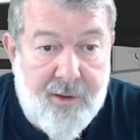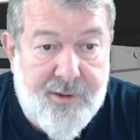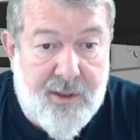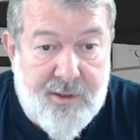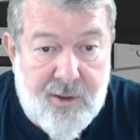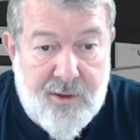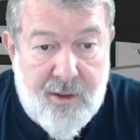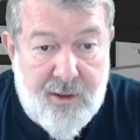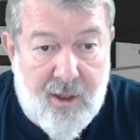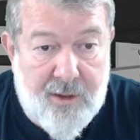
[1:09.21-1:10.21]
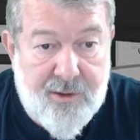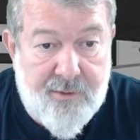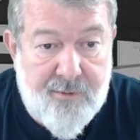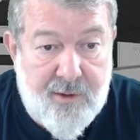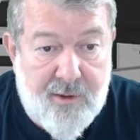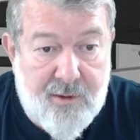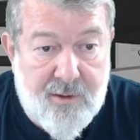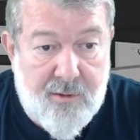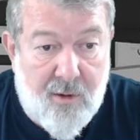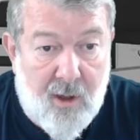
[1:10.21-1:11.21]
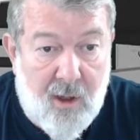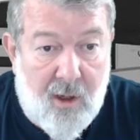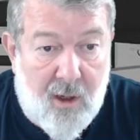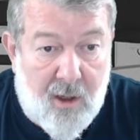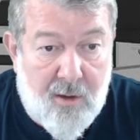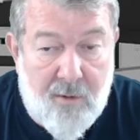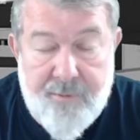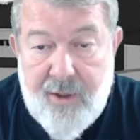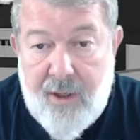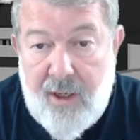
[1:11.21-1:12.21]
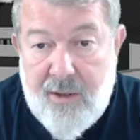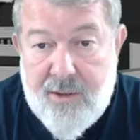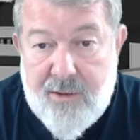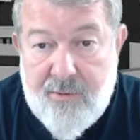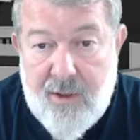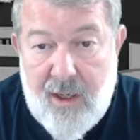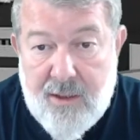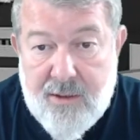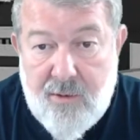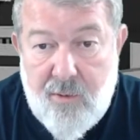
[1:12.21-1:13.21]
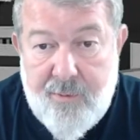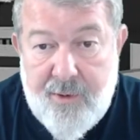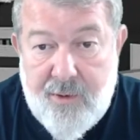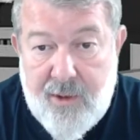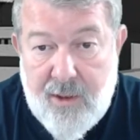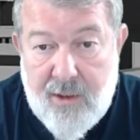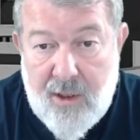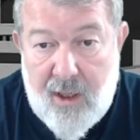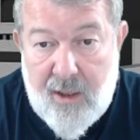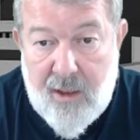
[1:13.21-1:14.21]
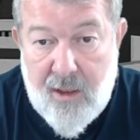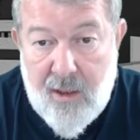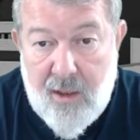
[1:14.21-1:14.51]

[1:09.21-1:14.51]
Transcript: Сейчас совершенно очевидно, что огромное количество газа купил Китай